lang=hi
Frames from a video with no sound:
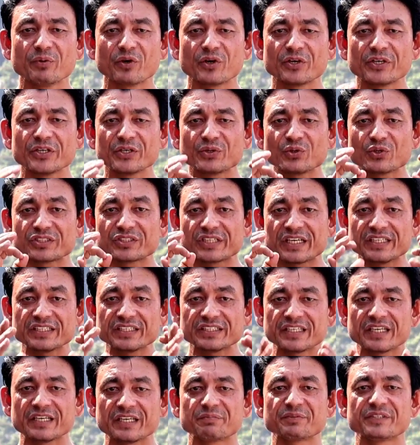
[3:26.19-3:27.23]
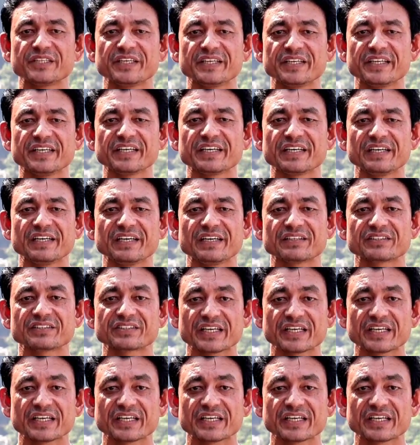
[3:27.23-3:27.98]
बॉडी को सही शेप देने के लिए